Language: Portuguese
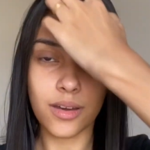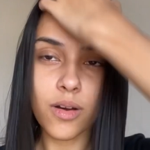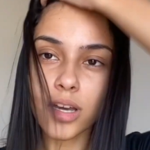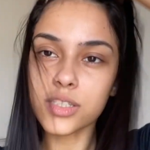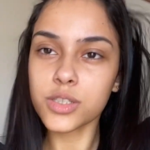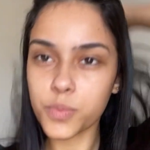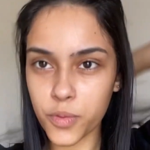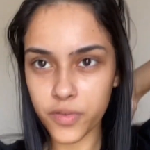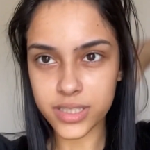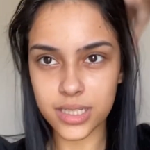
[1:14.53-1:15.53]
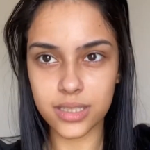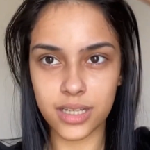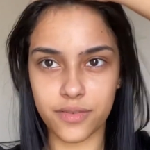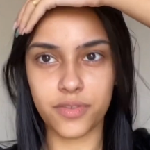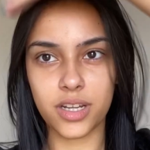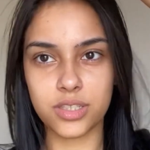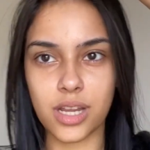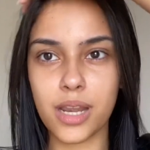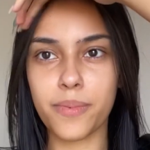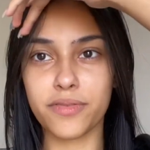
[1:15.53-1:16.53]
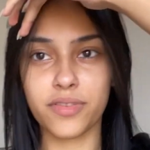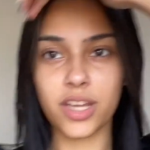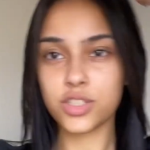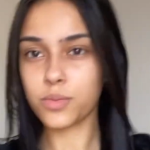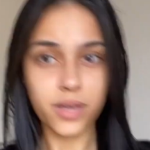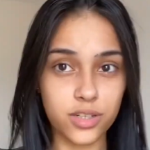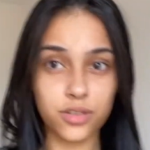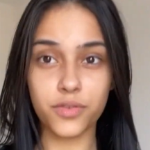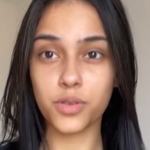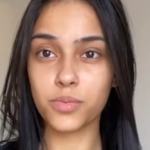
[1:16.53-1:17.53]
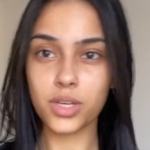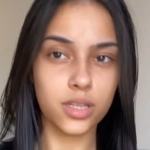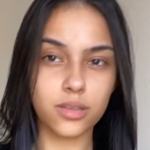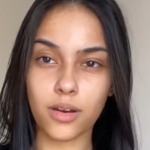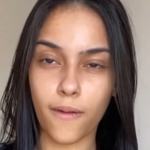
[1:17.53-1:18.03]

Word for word: Eu gosto de, tipo, fazer assim com a franja, ali pra frente, eu me acho que eu fico bonita.